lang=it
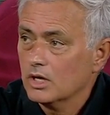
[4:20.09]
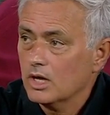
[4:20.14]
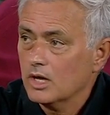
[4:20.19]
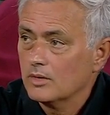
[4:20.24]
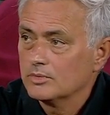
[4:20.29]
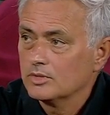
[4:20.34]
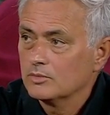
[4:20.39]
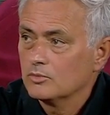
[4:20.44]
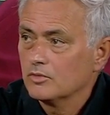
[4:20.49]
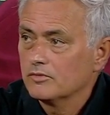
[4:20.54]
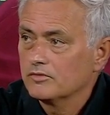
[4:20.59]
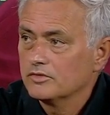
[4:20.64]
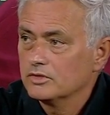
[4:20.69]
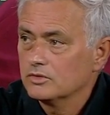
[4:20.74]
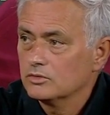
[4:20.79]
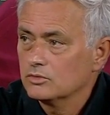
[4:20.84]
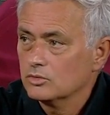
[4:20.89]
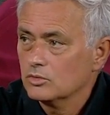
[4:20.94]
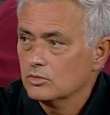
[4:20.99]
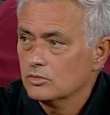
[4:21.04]
Abbiamo
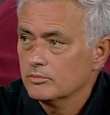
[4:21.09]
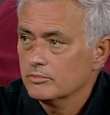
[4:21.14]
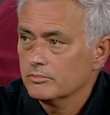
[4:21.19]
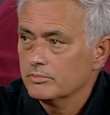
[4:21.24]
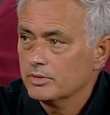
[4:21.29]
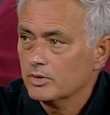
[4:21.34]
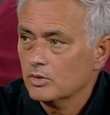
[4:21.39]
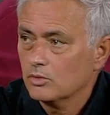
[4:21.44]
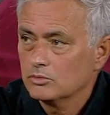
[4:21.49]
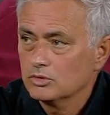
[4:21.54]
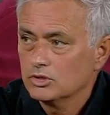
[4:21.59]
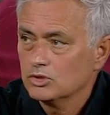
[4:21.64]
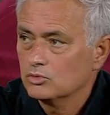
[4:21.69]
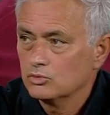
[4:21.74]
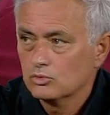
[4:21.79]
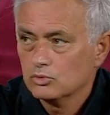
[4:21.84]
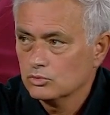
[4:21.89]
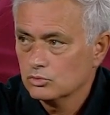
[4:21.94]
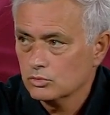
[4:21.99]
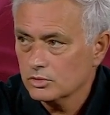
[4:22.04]
vinto, però non
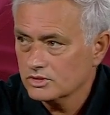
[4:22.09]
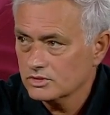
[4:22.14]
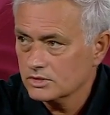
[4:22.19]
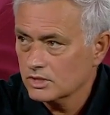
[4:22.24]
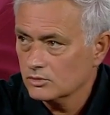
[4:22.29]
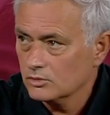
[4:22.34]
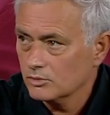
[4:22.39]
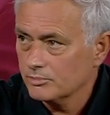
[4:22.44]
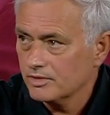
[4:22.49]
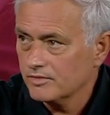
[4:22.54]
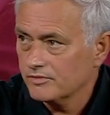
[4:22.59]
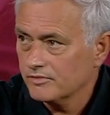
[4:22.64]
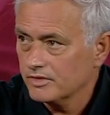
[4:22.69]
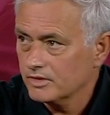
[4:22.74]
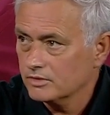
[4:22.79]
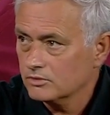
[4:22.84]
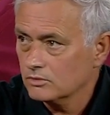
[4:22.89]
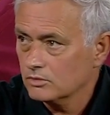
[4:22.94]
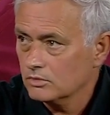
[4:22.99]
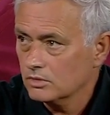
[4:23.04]
tutto è stato
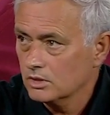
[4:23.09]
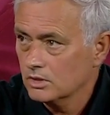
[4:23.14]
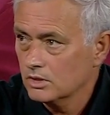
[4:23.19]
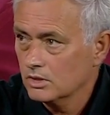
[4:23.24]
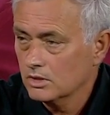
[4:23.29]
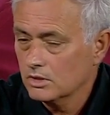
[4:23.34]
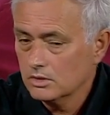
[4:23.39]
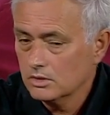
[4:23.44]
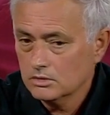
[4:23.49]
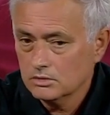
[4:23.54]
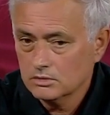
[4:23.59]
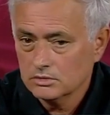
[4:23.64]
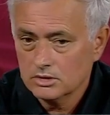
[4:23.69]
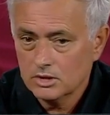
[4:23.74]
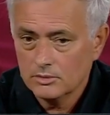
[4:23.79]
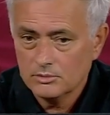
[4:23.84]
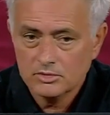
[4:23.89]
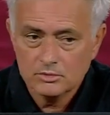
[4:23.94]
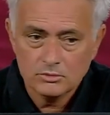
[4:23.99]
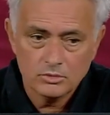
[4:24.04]
perfetto e
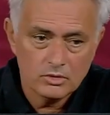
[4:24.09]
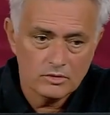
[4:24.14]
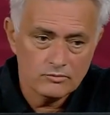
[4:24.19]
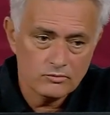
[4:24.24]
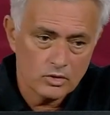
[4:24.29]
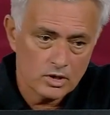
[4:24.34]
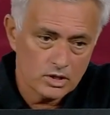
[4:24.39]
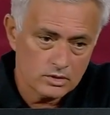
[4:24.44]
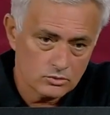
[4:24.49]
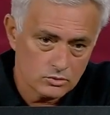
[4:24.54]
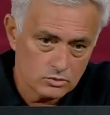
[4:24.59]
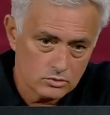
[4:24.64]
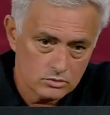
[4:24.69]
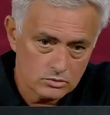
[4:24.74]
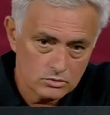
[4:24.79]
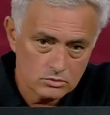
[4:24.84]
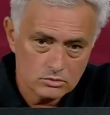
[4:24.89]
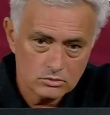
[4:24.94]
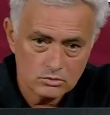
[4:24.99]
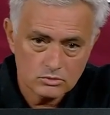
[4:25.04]
abbiamo lavorato
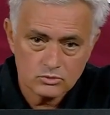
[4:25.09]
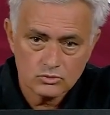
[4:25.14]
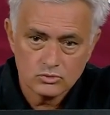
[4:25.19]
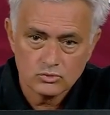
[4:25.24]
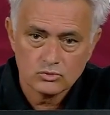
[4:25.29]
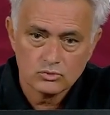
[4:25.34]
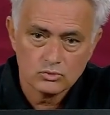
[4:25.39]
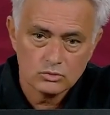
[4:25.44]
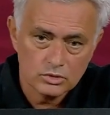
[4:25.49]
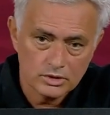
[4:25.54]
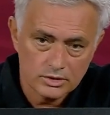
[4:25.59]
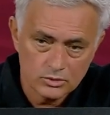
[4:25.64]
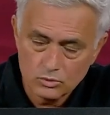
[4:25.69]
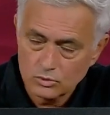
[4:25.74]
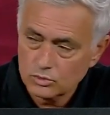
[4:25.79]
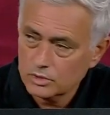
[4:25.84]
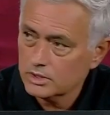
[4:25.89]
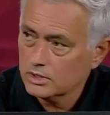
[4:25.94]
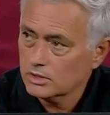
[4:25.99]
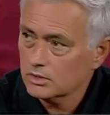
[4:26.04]
sulle
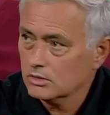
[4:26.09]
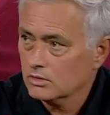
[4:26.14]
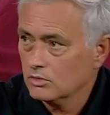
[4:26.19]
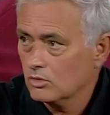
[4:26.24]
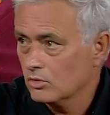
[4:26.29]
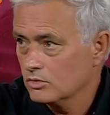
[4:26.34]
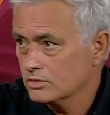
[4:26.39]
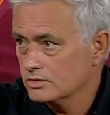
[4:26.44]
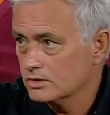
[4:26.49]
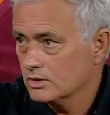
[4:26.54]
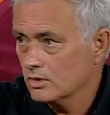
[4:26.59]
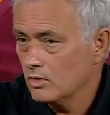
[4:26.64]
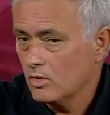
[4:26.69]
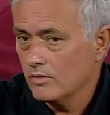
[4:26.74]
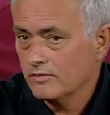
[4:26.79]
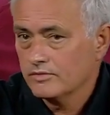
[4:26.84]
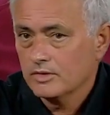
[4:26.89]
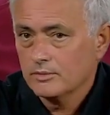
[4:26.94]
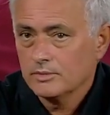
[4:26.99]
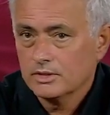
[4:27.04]
due cose.
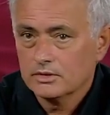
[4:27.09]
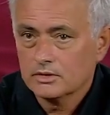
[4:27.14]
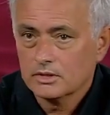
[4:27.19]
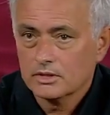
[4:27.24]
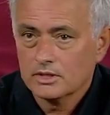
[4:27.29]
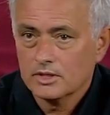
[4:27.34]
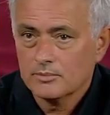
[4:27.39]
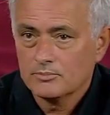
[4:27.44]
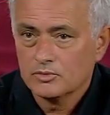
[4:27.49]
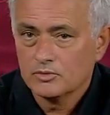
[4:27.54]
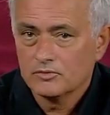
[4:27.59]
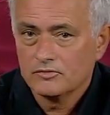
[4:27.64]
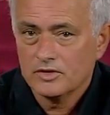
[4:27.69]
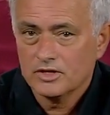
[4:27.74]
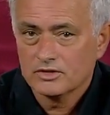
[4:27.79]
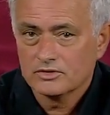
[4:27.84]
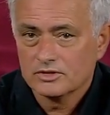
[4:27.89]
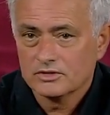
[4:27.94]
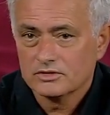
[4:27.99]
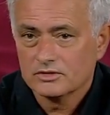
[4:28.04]
Ovviamente che è più
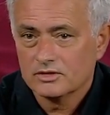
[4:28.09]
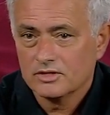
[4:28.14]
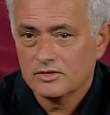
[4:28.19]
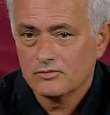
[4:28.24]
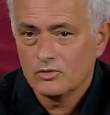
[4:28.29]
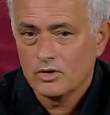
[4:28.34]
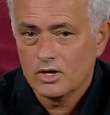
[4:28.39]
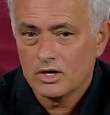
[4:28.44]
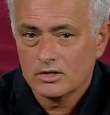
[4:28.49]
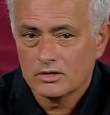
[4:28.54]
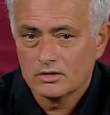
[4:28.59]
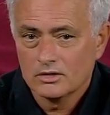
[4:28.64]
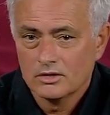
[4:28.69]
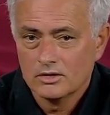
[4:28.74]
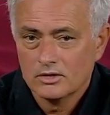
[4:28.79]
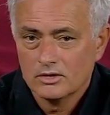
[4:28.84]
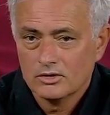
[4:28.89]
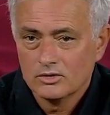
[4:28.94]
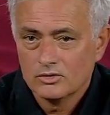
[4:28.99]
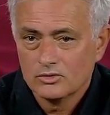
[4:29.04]
facile lavorare
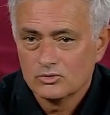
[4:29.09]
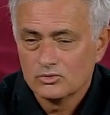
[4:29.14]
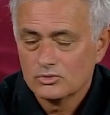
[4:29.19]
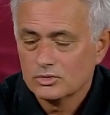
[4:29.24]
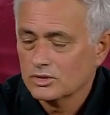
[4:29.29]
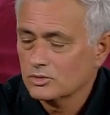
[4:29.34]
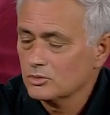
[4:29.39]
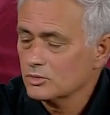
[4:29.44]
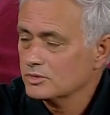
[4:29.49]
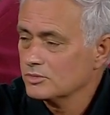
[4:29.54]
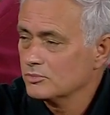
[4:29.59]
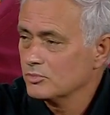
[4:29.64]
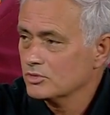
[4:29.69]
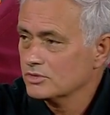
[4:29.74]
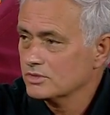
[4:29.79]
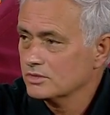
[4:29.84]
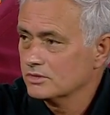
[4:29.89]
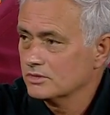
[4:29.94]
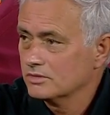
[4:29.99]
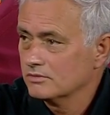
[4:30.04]
sulle cose
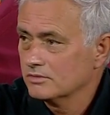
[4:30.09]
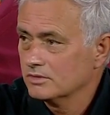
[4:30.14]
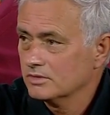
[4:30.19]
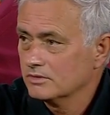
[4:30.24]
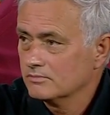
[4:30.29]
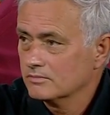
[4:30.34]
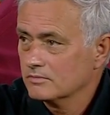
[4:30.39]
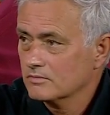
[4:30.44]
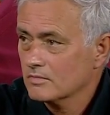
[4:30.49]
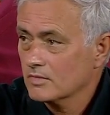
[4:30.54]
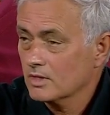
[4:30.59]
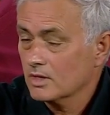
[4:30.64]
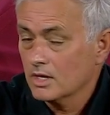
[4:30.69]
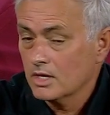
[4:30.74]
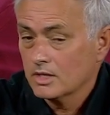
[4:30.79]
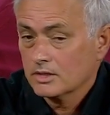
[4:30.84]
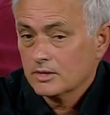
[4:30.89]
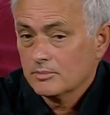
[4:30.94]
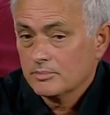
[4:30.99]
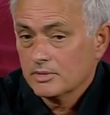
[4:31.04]
positive,
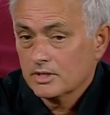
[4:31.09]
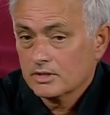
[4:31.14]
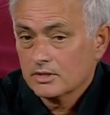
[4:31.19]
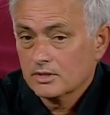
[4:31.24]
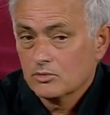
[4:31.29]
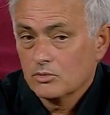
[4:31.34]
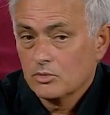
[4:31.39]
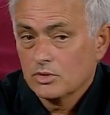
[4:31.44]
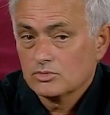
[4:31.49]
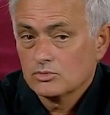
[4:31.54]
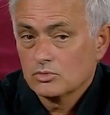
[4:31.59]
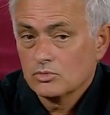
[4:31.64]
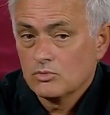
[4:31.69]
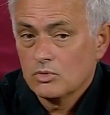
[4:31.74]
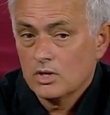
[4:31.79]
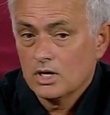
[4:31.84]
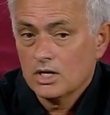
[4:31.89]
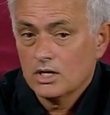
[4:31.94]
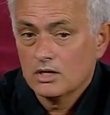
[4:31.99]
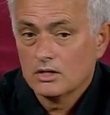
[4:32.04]
anche perché questo
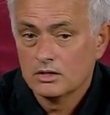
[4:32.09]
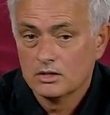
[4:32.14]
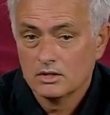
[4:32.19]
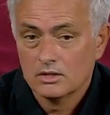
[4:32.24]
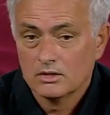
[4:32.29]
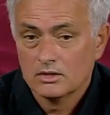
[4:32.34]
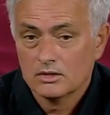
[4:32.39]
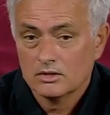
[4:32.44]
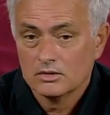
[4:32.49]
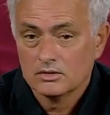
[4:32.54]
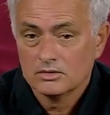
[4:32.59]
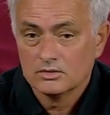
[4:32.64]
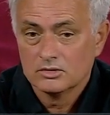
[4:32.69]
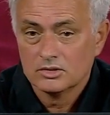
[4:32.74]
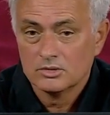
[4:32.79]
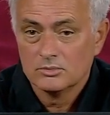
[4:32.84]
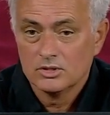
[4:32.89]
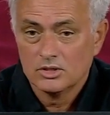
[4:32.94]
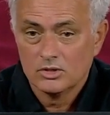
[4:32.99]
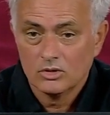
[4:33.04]
qua
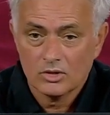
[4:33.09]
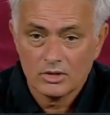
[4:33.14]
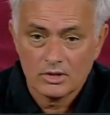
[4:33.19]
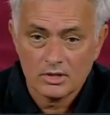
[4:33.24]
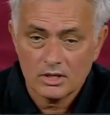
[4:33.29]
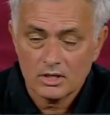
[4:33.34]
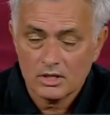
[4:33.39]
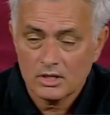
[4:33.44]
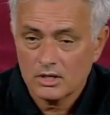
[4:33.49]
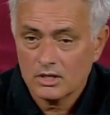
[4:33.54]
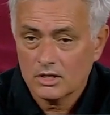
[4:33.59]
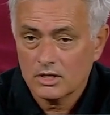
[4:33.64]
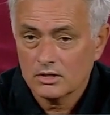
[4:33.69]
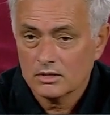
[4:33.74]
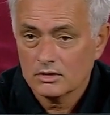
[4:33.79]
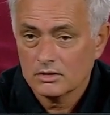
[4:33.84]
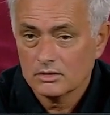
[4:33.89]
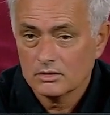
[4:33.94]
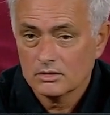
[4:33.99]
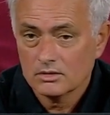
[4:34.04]
ti migliora
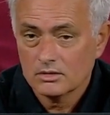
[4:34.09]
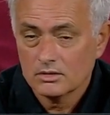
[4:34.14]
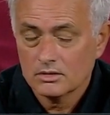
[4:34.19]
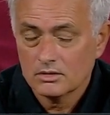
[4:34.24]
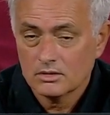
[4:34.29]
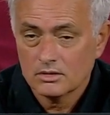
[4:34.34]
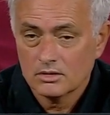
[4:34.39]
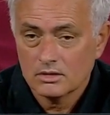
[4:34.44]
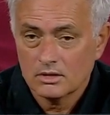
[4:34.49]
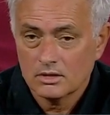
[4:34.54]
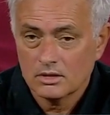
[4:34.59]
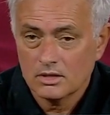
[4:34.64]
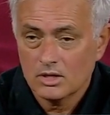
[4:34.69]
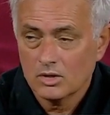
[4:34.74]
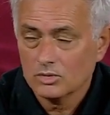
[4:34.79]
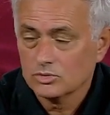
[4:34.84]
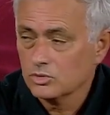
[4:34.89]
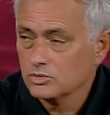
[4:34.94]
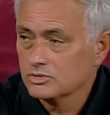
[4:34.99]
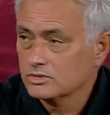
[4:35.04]

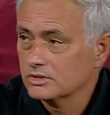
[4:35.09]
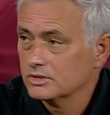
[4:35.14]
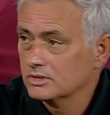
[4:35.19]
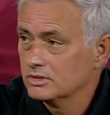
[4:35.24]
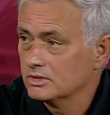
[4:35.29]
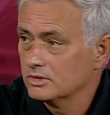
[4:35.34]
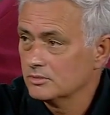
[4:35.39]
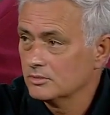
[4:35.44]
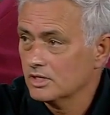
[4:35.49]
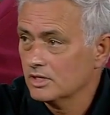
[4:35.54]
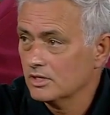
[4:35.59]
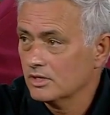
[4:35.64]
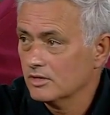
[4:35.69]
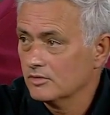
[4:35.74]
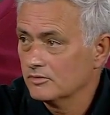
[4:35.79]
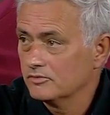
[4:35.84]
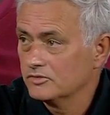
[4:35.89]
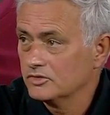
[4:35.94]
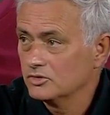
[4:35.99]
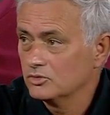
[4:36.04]
autostima,
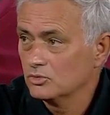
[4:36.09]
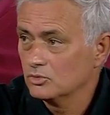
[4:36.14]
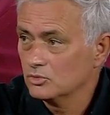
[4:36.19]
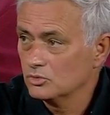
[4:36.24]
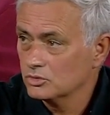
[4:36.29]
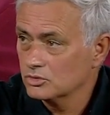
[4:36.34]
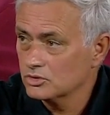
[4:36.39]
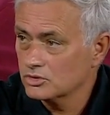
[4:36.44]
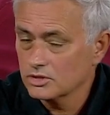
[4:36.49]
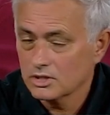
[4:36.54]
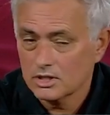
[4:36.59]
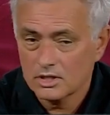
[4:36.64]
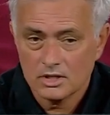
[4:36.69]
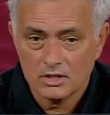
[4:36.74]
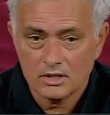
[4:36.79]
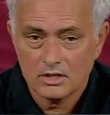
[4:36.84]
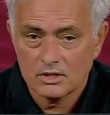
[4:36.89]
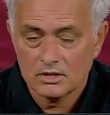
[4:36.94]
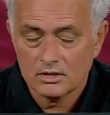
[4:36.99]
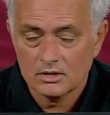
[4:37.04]

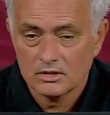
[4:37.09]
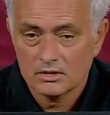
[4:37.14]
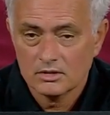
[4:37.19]
fiducia